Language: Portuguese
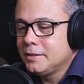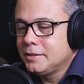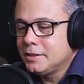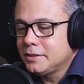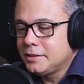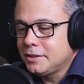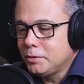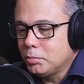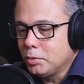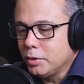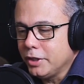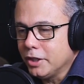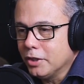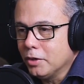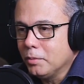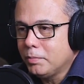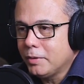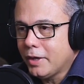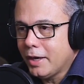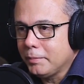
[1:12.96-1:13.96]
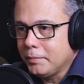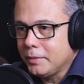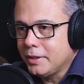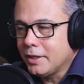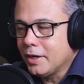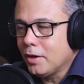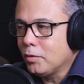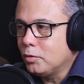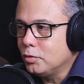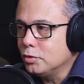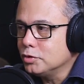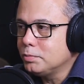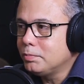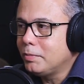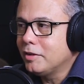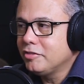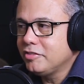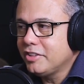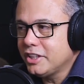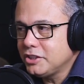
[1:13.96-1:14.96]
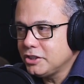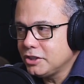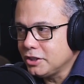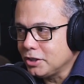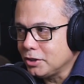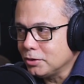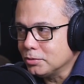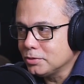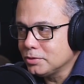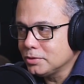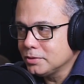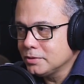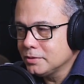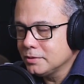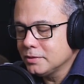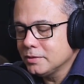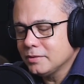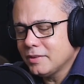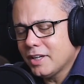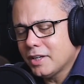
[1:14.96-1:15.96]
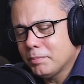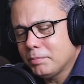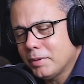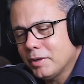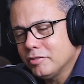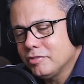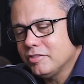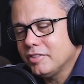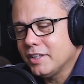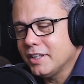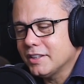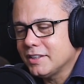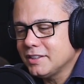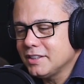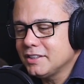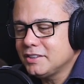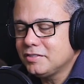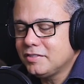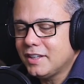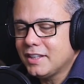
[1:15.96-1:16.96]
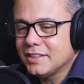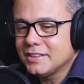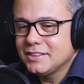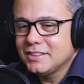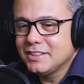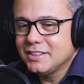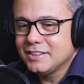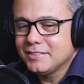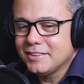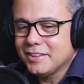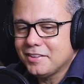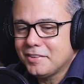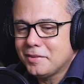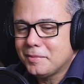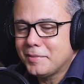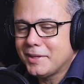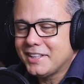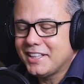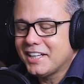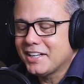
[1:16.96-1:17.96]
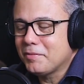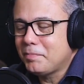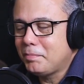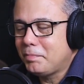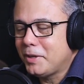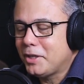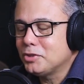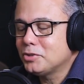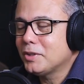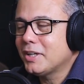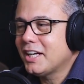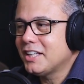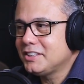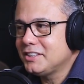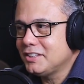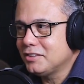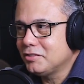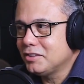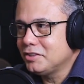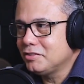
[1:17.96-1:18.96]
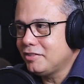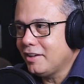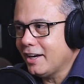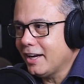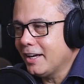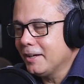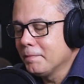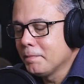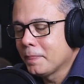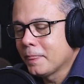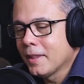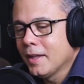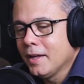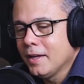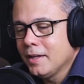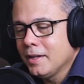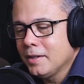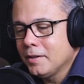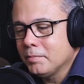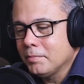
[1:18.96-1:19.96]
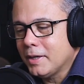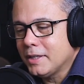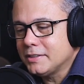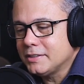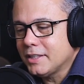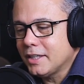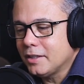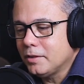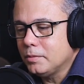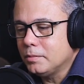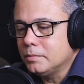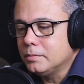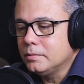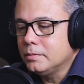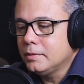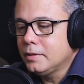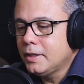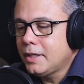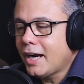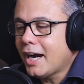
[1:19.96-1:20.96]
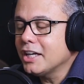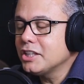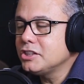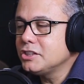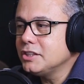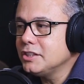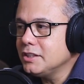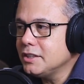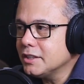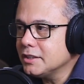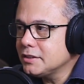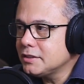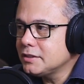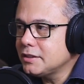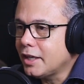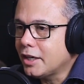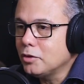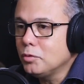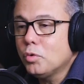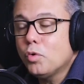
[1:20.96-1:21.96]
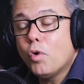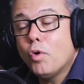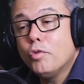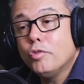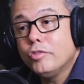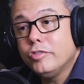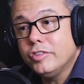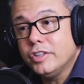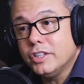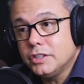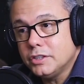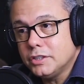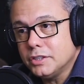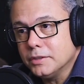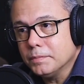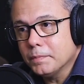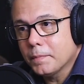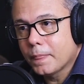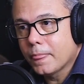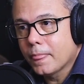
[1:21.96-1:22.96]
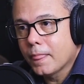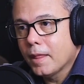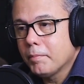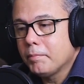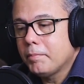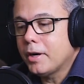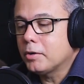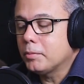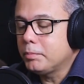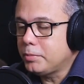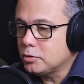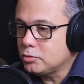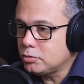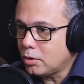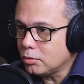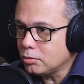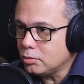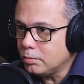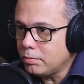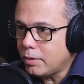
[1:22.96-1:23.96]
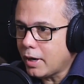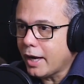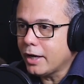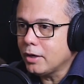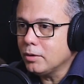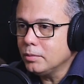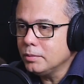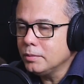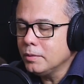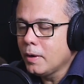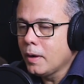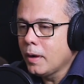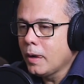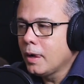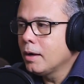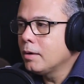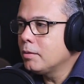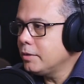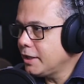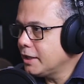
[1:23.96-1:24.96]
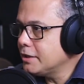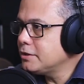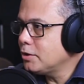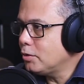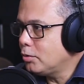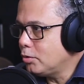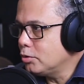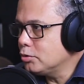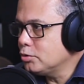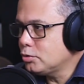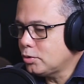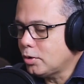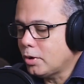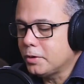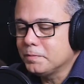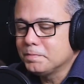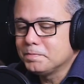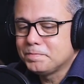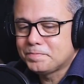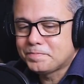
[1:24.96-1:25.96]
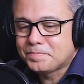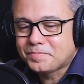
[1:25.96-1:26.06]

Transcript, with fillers: distribuíram para mim alguns panfletinhos. Não era panfleto, a gente fala assim, é uma maneira pejorativa de falar. Mas eram cartinhas, era um convite para o pessoal do bairro conhecer o consultório.